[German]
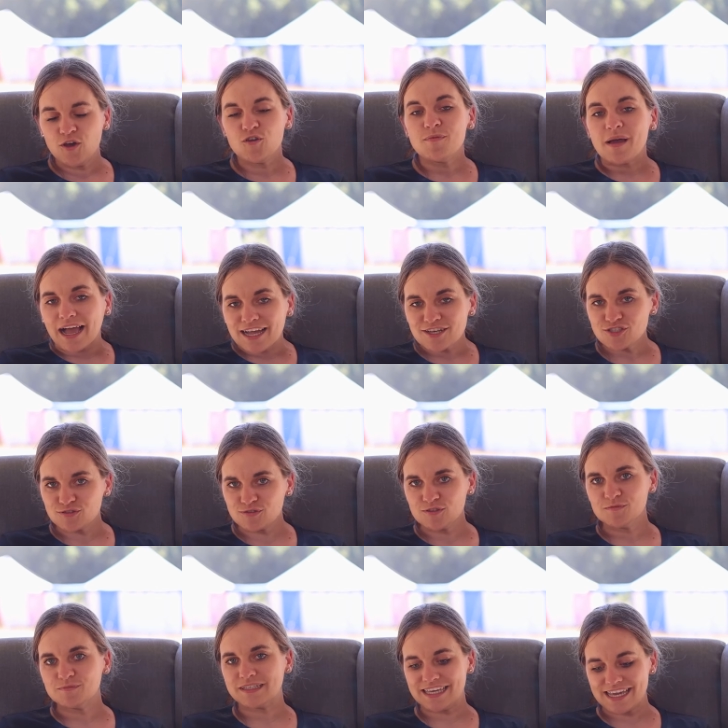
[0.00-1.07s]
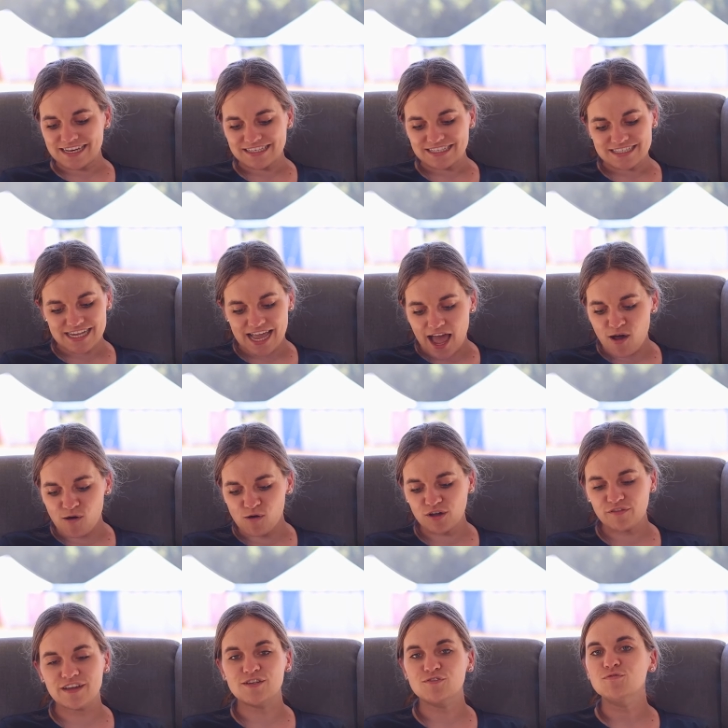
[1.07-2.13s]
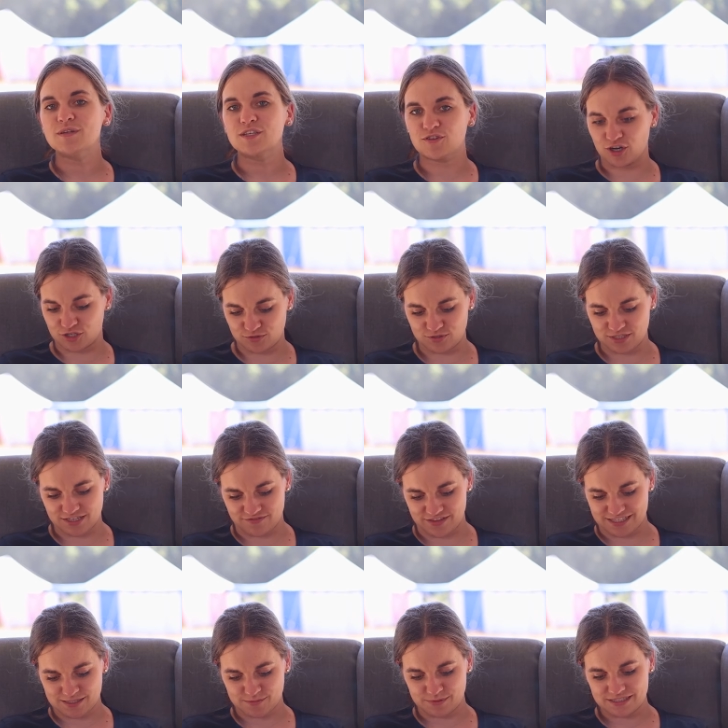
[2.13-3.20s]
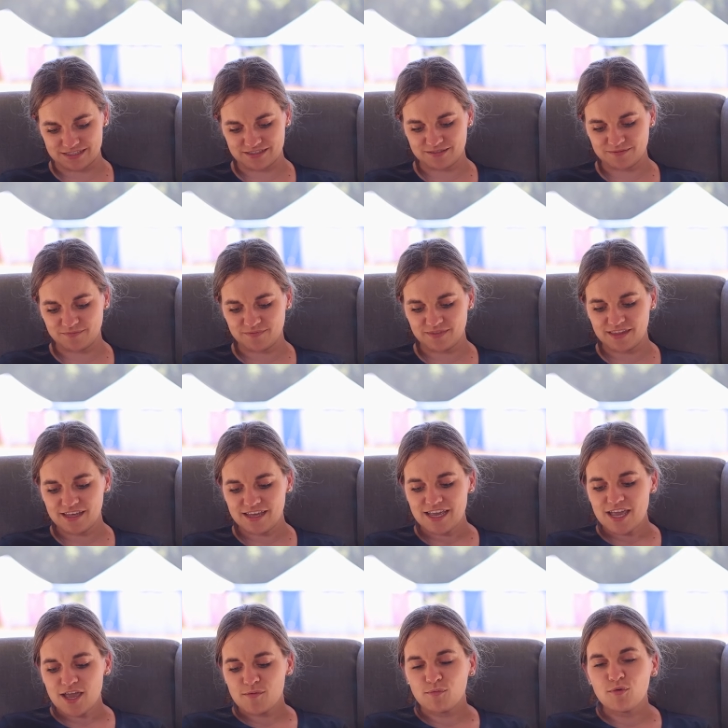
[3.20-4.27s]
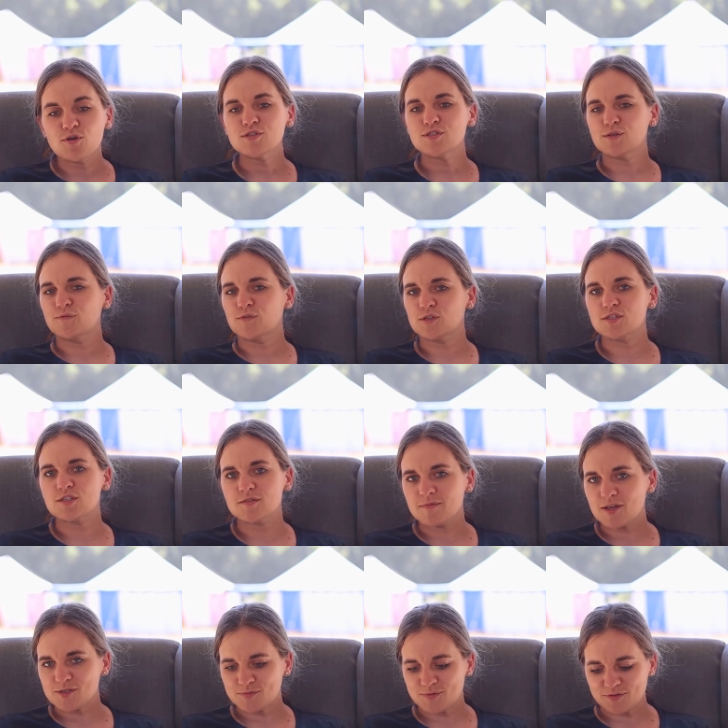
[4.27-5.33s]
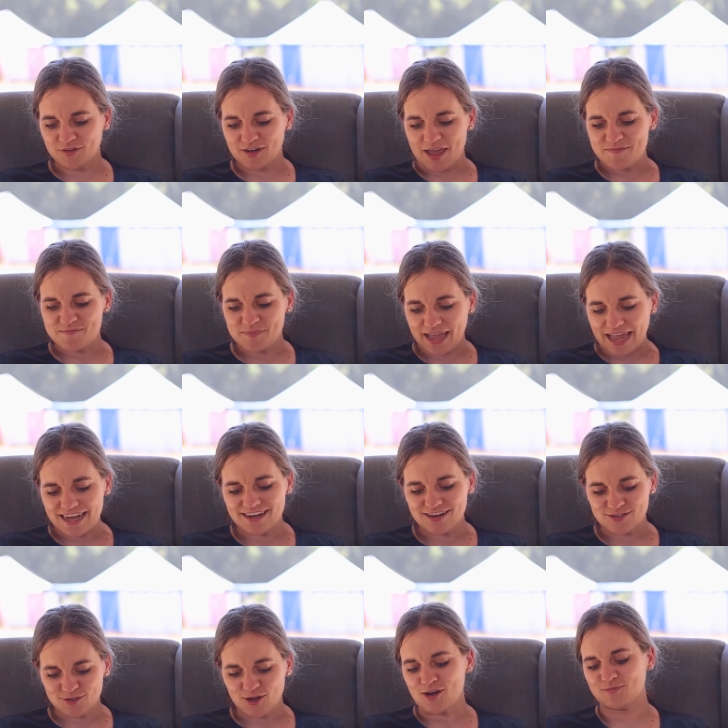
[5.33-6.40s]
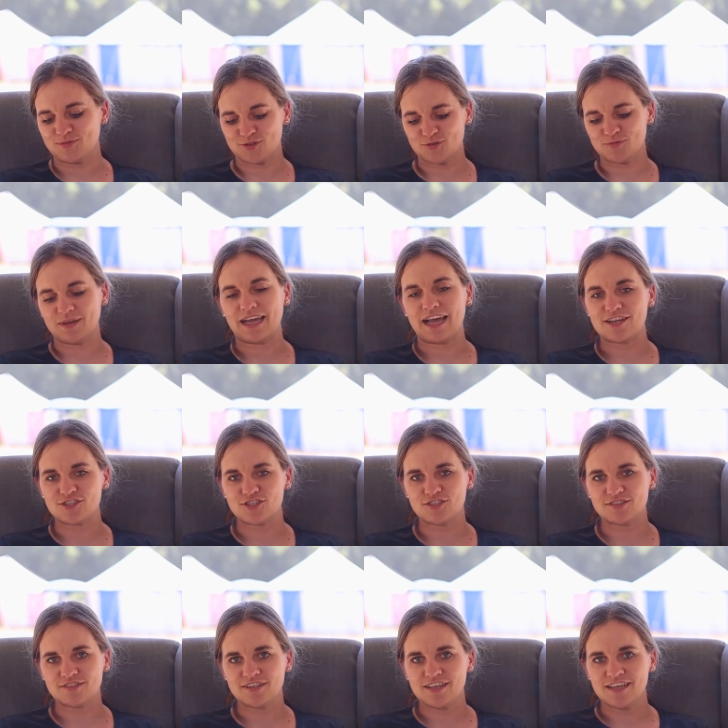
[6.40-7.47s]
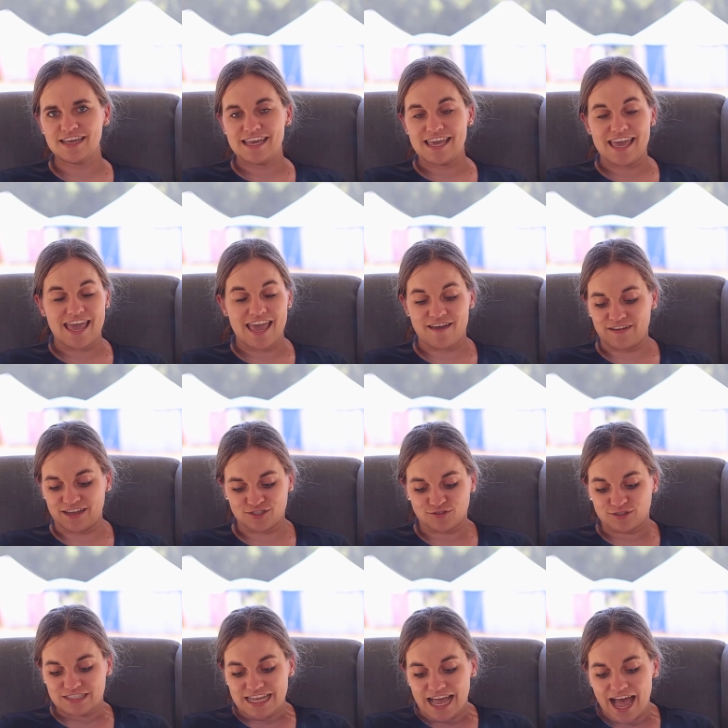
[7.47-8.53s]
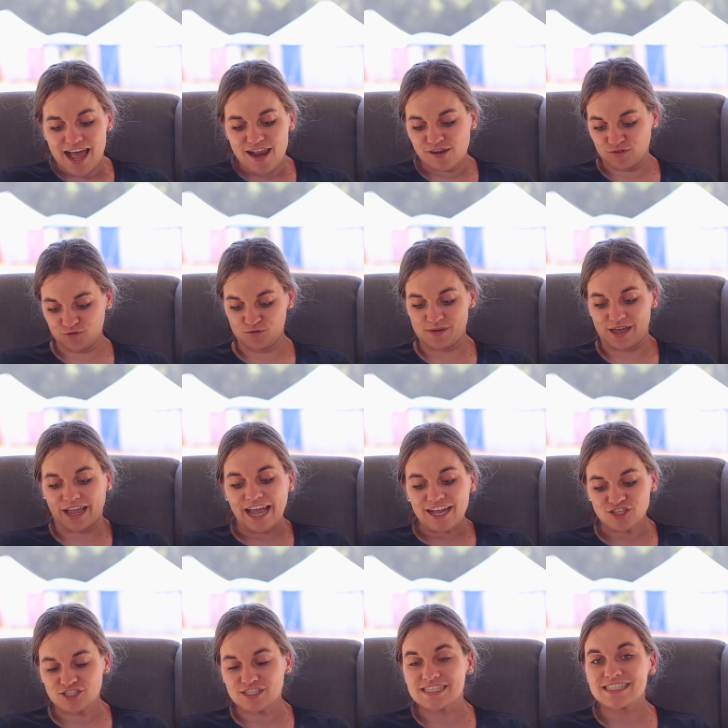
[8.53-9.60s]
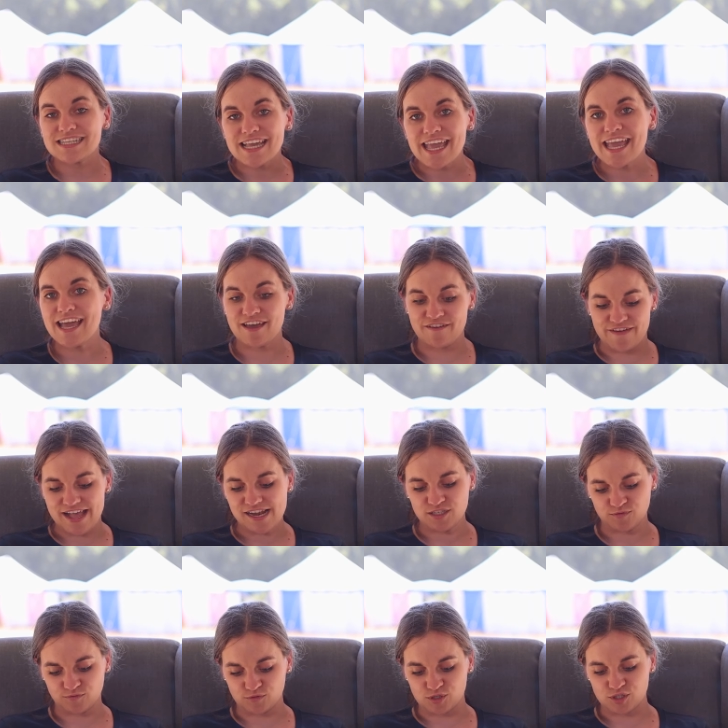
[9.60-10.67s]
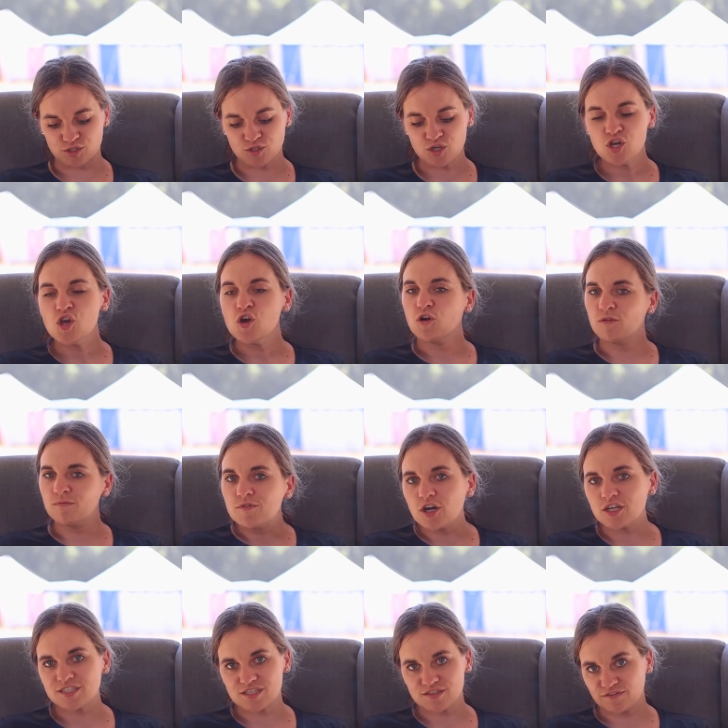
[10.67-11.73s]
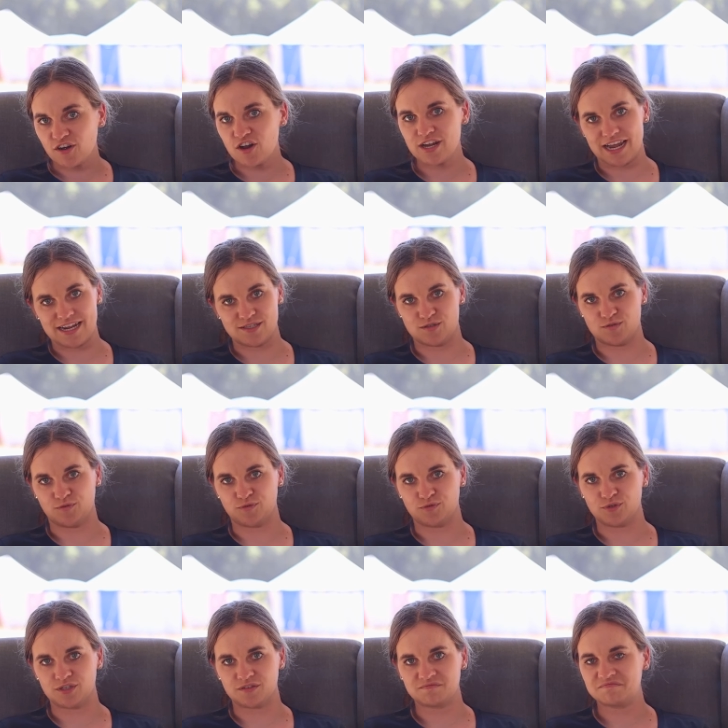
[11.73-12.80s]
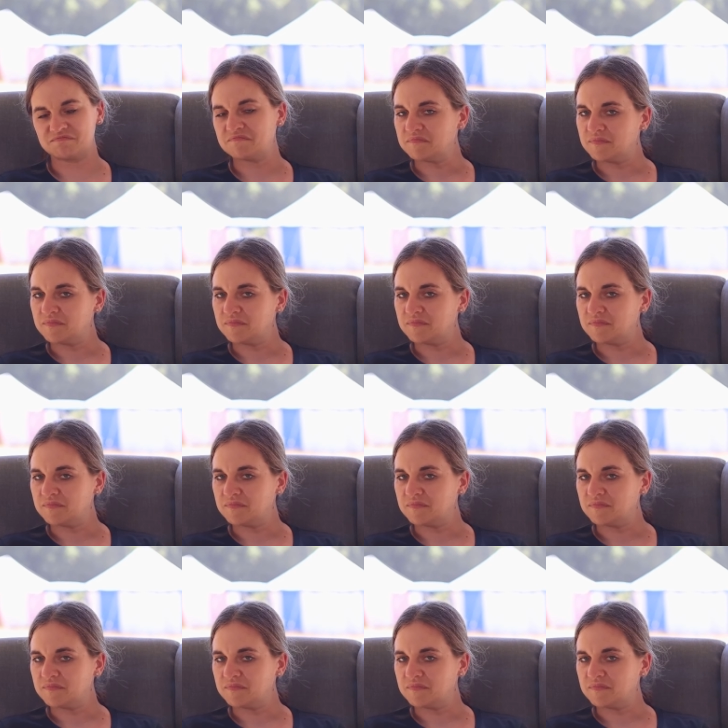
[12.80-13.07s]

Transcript: Überraschungen begegnen dir auch, wenn du mit Gott unterwegs bist. Mose wurde zum Beispiel von einem brennenden Dornbusch überrascht. Er war total überrascht, dass er erwählt wurde, um Gottes Volk anzuführen.